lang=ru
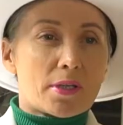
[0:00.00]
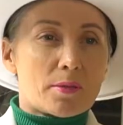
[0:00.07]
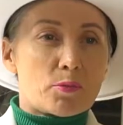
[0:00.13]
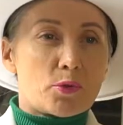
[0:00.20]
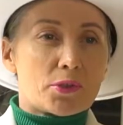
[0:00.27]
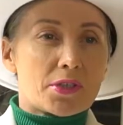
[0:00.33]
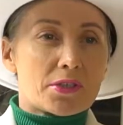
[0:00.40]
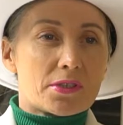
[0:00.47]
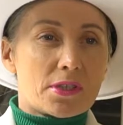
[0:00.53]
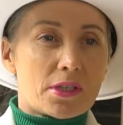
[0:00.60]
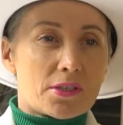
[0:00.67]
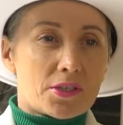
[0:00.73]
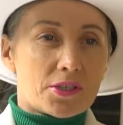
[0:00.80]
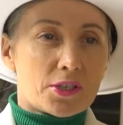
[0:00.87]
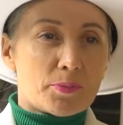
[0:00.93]
работать на
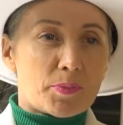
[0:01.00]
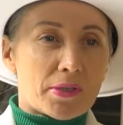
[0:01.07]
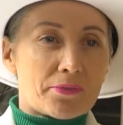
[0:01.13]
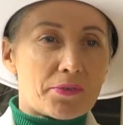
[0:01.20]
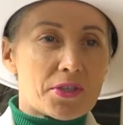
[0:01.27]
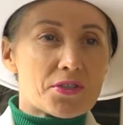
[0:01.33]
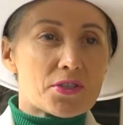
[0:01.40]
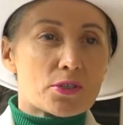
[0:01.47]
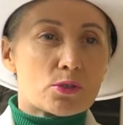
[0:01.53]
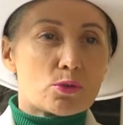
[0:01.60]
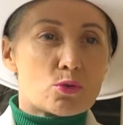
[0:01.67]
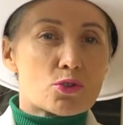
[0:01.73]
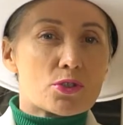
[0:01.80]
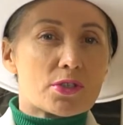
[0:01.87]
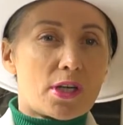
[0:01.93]
таких профессиях,
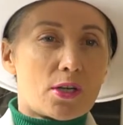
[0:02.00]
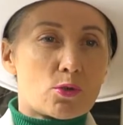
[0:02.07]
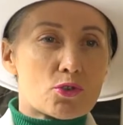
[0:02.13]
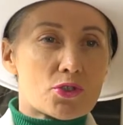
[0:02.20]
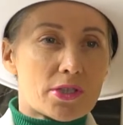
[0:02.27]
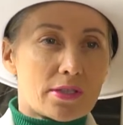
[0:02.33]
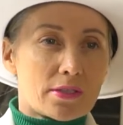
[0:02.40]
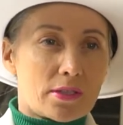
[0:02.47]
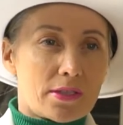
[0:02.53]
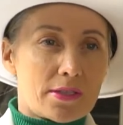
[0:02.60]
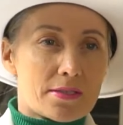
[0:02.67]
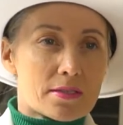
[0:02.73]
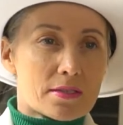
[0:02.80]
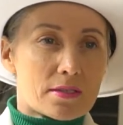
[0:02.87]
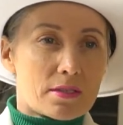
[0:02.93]
нужен хороший
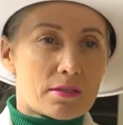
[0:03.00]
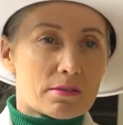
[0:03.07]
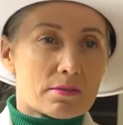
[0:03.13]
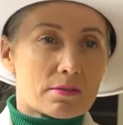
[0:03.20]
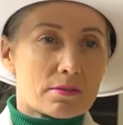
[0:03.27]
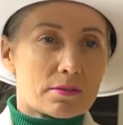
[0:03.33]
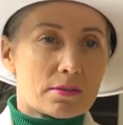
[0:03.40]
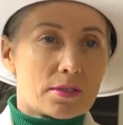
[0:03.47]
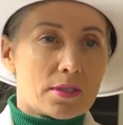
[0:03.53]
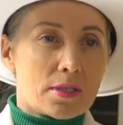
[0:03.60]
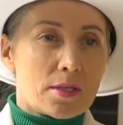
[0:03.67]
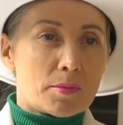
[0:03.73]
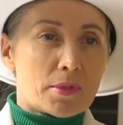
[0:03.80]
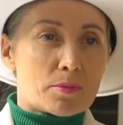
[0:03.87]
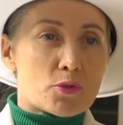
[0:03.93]
английский.
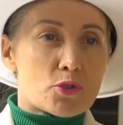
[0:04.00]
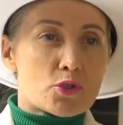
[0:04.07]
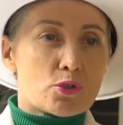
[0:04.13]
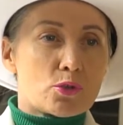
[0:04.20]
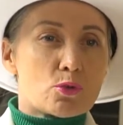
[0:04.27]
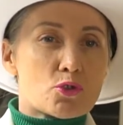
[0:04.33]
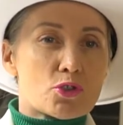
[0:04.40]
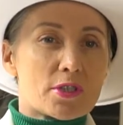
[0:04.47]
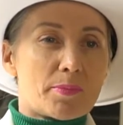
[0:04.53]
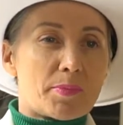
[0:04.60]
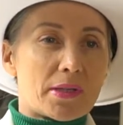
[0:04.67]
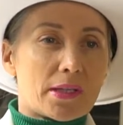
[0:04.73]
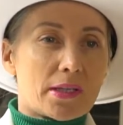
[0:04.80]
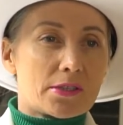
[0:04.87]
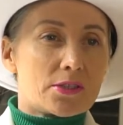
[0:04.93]
Потому что нужно
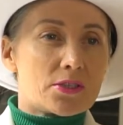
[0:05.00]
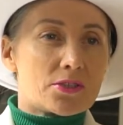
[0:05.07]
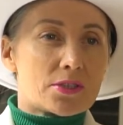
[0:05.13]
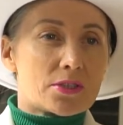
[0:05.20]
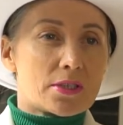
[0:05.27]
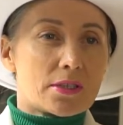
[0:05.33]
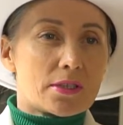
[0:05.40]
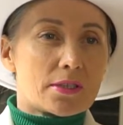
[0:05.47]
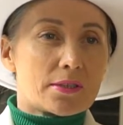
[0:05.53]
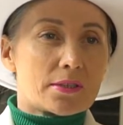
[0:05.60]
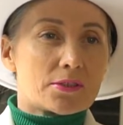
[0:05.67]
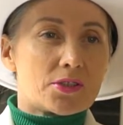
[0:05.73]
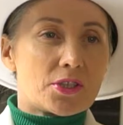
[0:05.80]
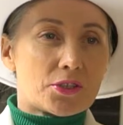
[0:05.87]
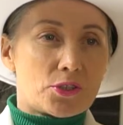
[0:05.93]
проходить э,
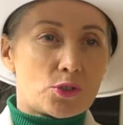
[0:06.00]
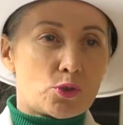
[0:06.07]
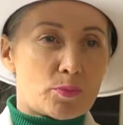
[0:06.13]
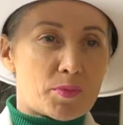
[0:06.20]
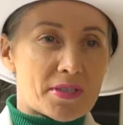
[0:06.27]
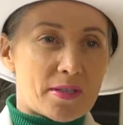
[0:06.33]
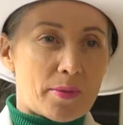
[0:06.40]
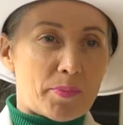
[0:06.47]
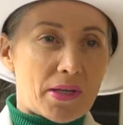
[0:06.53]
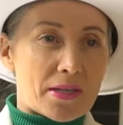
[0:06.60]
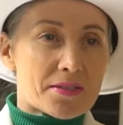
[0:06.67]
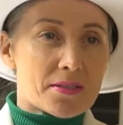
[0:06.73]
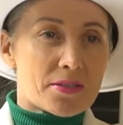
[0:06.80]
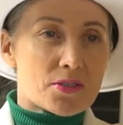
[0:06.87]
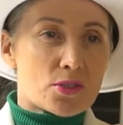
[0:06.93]
технику
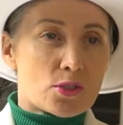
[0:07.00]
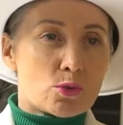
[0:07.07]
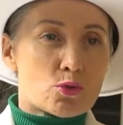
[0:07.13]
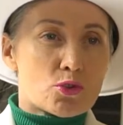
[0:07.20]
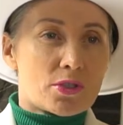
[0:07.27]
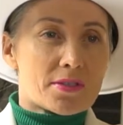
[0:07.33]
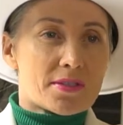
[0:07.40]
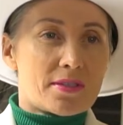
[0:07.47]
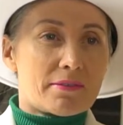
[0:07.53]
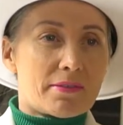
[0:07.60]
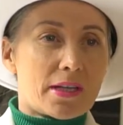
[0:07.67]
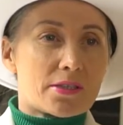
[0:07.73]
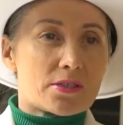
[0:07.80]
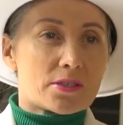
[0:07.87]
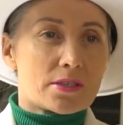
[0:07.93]
безопасности, нужно
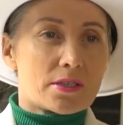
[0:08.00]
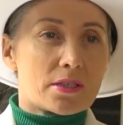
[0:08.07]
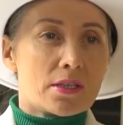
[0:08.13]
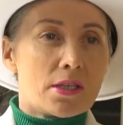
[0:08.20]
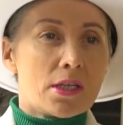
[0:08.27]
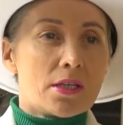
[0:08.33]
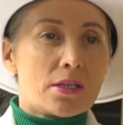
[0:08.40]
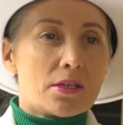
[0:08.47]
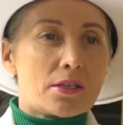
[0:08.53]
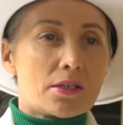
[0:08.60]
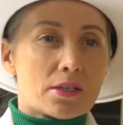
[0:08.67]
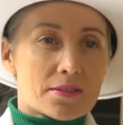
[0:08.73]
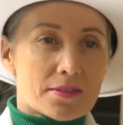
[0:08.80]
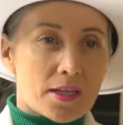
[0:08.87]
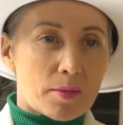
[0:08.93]
сдавать э,
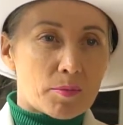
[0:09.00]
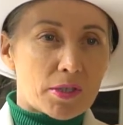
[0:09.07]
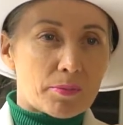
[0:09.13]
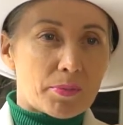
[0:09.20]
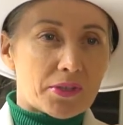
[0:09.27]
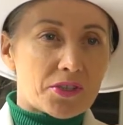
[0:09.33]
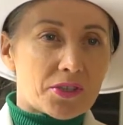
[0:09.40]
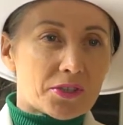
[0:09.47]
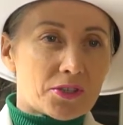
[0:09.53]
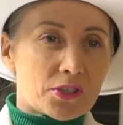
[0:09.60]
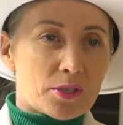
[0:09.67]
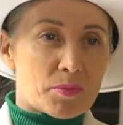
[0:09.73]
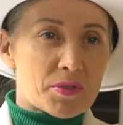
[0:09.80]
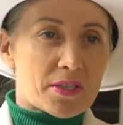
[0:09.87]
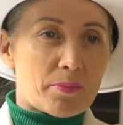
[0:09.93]
экзамены по
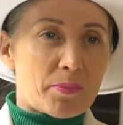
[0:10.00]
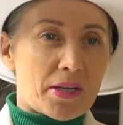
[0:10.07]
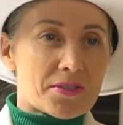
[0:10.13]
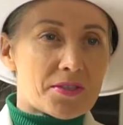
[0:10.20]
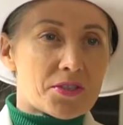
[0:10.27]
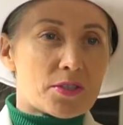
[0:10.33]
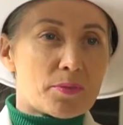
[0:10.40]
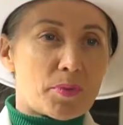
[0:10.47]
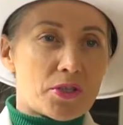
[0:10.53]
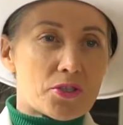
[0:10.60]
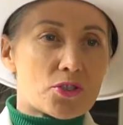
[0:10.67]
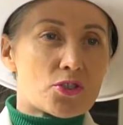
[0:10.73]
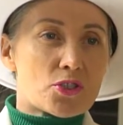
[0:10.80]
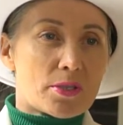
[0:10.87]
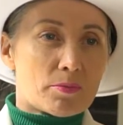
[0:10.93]
технике безопасности,
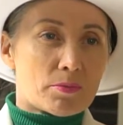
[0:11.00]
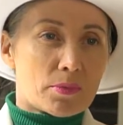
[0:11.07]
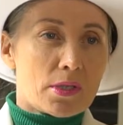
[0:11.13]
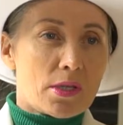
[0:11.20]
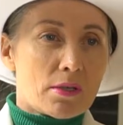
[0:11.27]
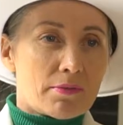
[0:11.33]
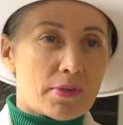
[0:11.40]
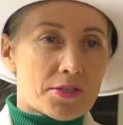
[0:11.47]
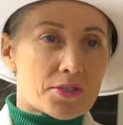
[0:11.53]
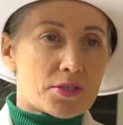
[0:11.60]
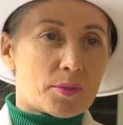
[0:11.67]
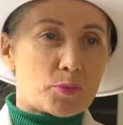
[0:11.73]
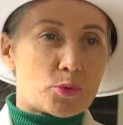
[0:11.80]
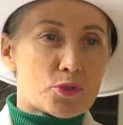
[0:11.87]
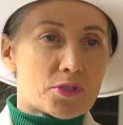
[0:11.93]
прежде чем вас
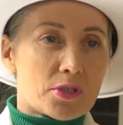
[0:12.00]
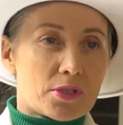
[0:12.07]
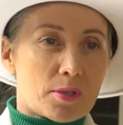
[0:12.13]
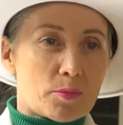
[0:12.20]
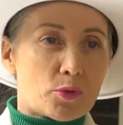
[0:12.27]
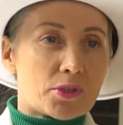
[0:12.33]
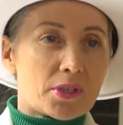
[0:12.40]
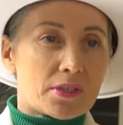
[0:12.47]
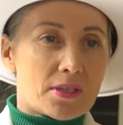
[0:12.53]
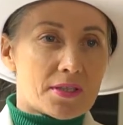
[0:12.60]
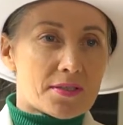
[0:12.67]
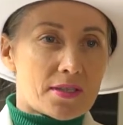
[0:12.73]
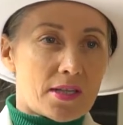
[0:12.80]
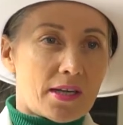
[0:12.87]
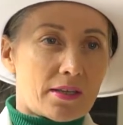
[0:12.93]
допустят работать на
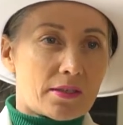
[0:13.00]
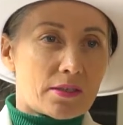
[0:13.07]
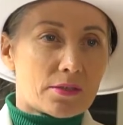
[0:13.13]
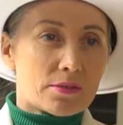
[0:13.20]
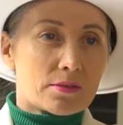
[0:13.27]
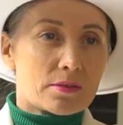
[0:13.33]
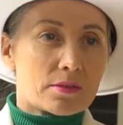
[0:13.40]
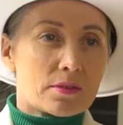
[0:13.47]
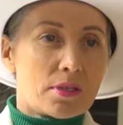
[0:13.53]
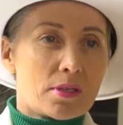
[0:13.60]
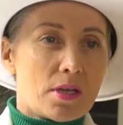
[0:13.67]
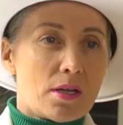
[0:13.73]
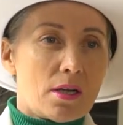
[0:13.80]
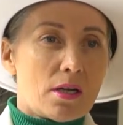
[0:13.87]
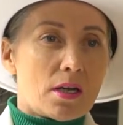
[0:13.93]
сайт.
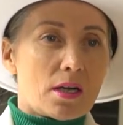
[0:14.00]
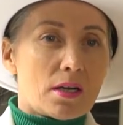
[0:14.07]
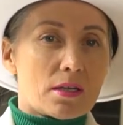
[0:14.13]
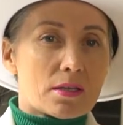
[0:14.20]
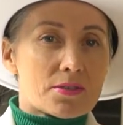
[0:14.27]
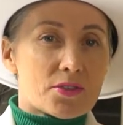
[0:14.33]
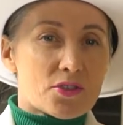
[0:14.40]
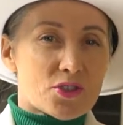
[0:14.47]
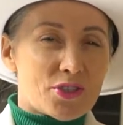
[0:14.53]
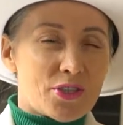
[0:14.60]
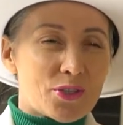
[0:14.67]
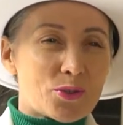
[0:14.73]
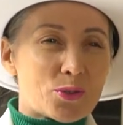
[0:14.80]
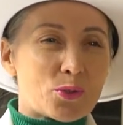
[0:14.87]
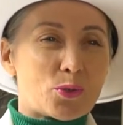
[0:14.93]
А, к
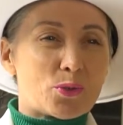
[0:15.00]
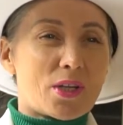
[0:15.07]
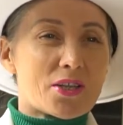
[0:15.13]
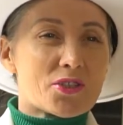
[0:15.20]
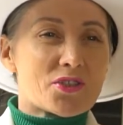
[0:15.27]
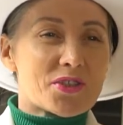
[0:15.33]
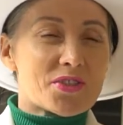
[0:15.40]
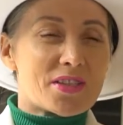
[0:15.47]
сожалению, у наших